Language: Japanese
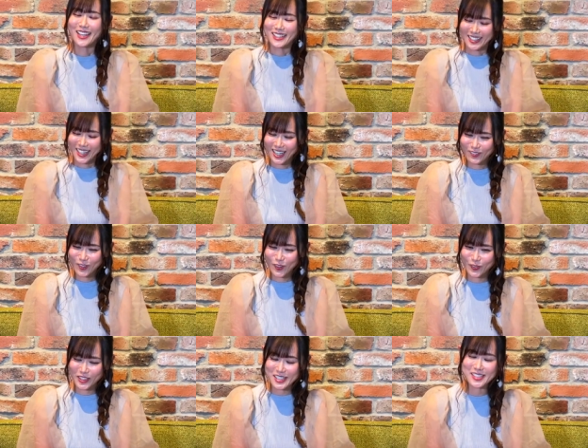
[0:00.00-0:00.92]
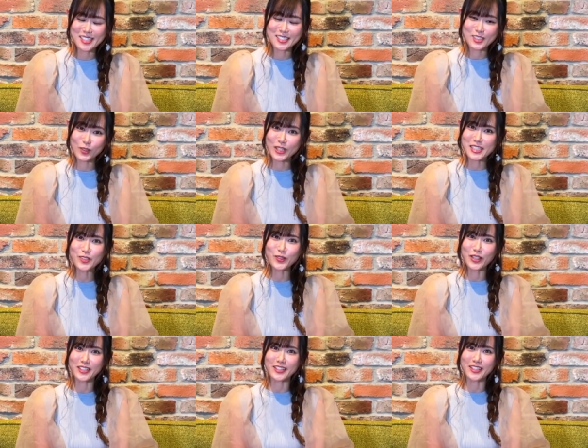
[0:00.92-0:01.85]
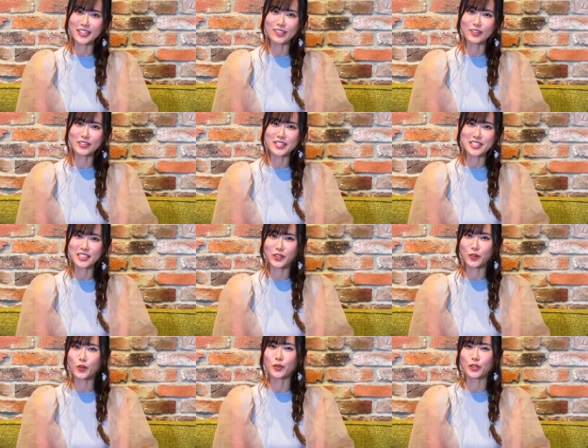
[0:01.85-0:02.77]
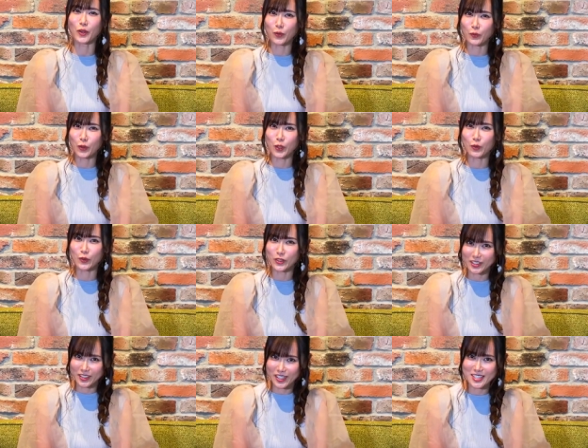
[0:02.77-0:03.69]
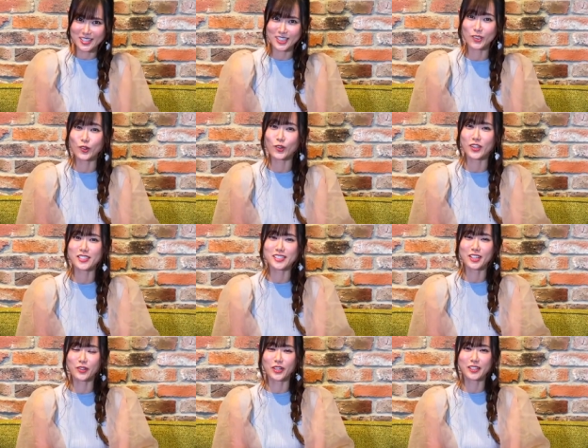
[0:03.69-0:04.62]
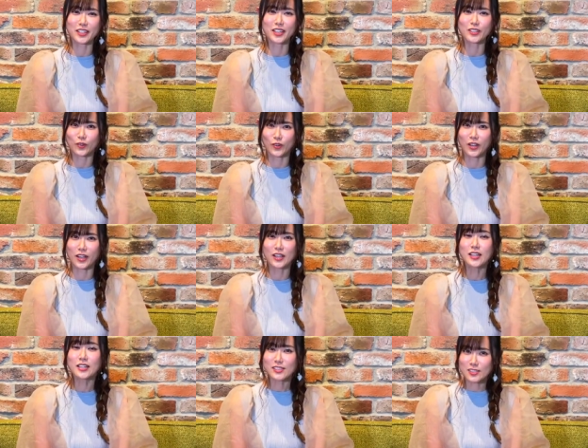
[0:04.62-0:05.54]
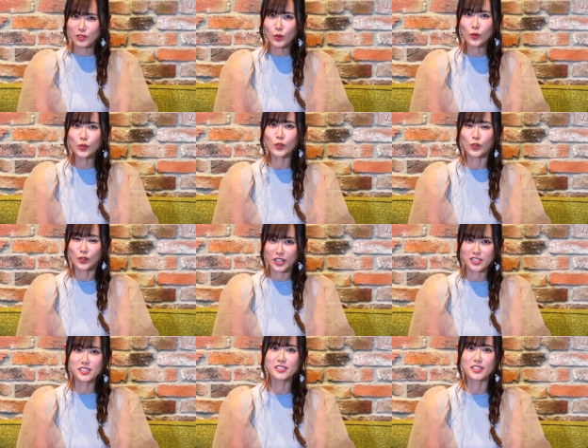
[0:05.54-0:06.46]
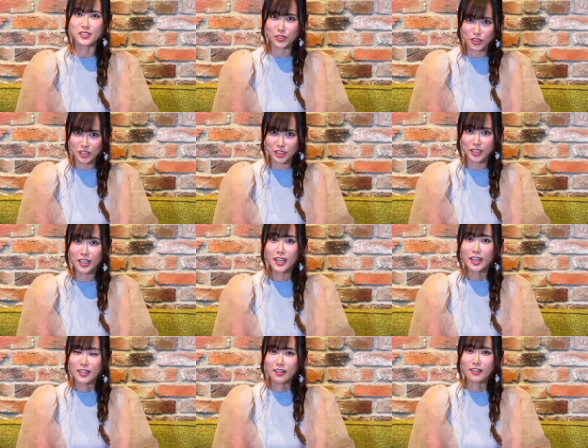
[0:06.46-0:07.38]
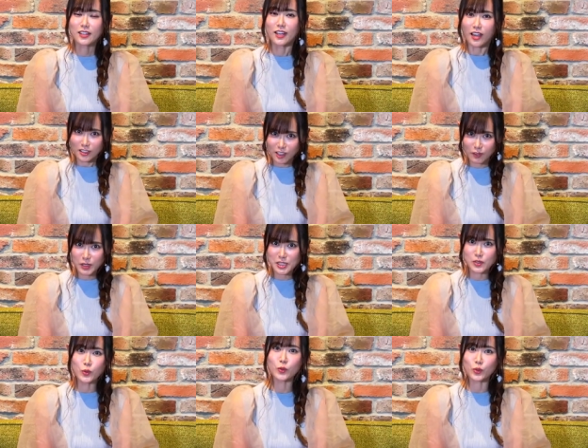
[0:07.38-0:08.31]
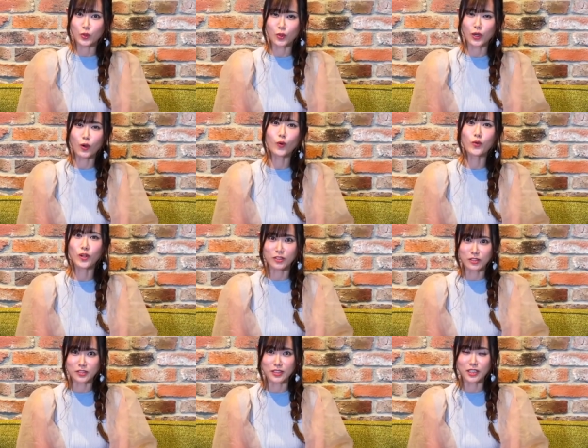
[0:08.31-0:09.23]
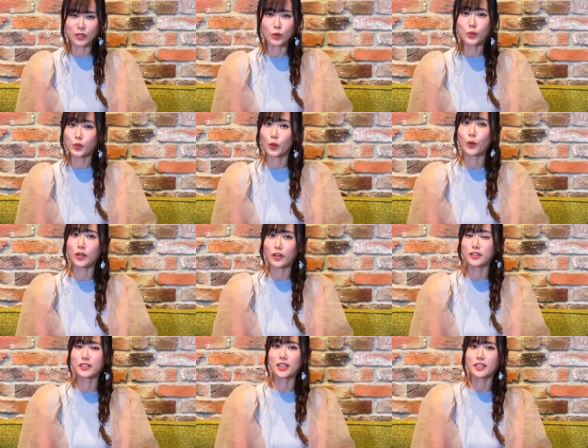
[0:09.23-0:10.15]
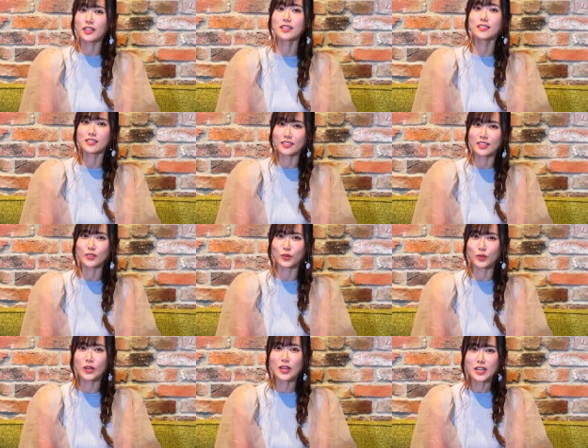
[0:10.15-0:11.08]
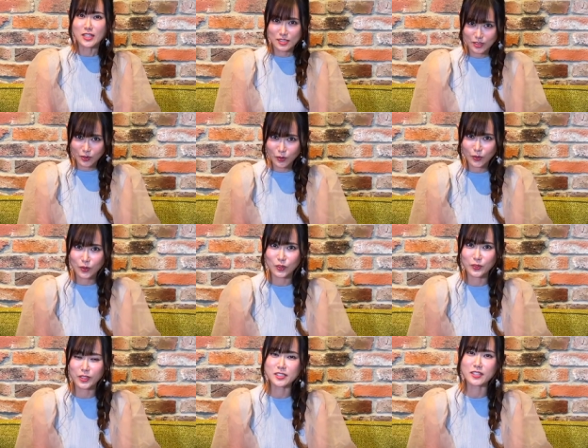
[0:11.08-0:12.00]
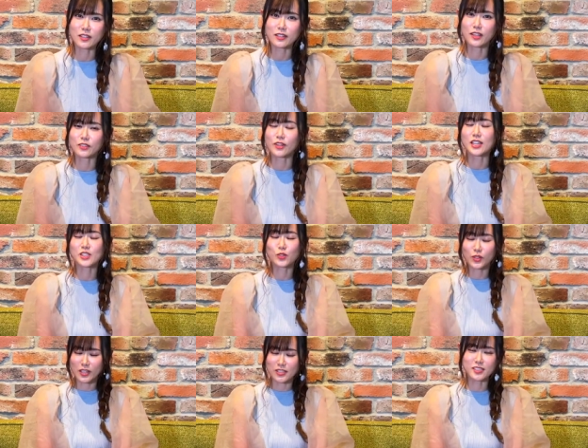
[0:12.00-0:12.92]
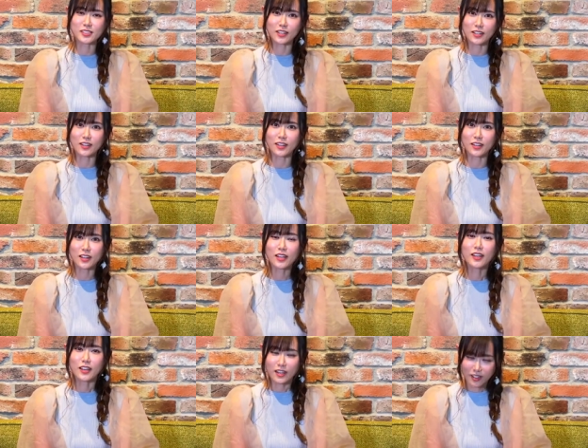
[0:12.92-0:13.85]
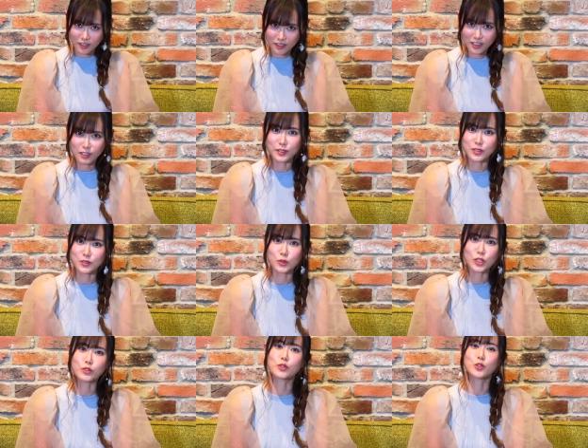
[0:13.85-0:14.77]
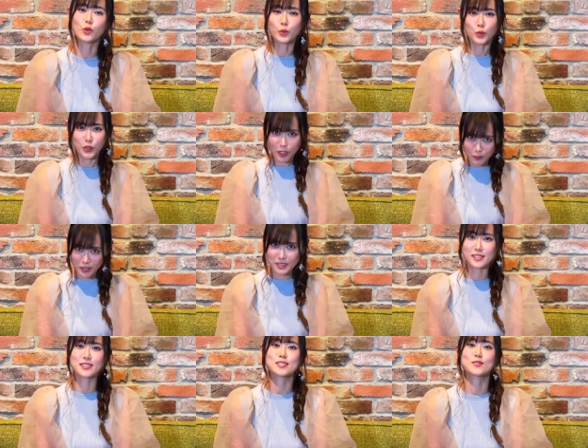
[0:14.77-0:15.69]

いやもう皆さんそれぞれに私が込めた思いを理解し表現してくれているのがすごく嬉しいですしやはりアニメソングとか音楽に国境は関係ないんだなとすごく皆さんからの愛情を感じながら、はい、日々そんな風に思っています